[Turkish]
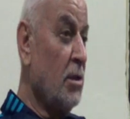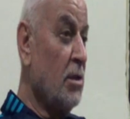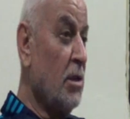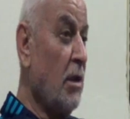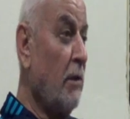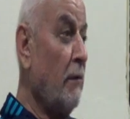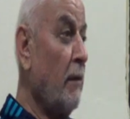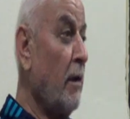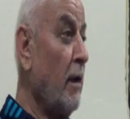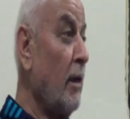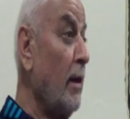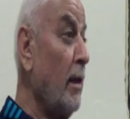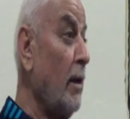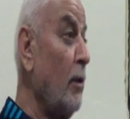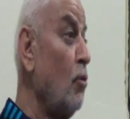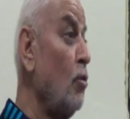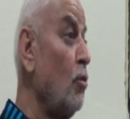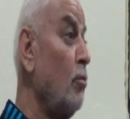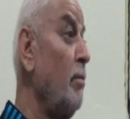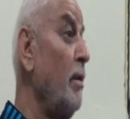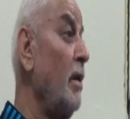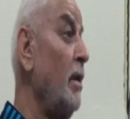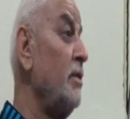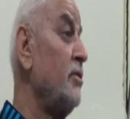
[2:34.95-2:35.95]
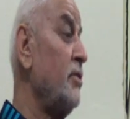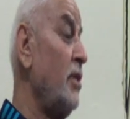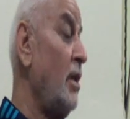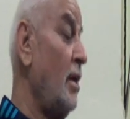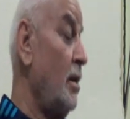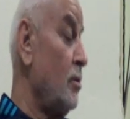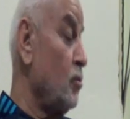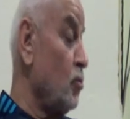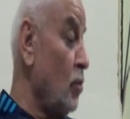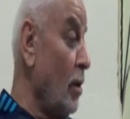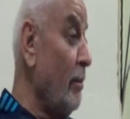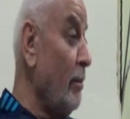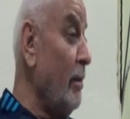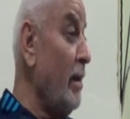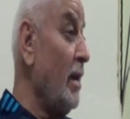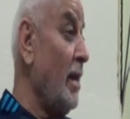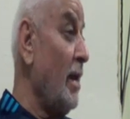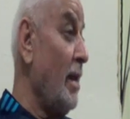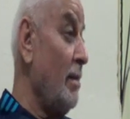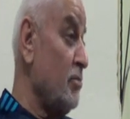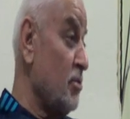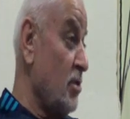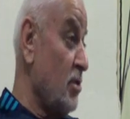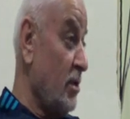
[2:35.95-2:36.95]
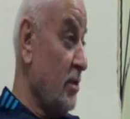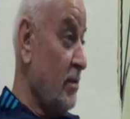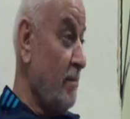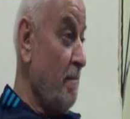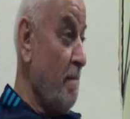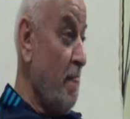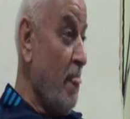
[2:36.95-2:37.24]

davarlarını bitme şeye sulamaya gelmişler.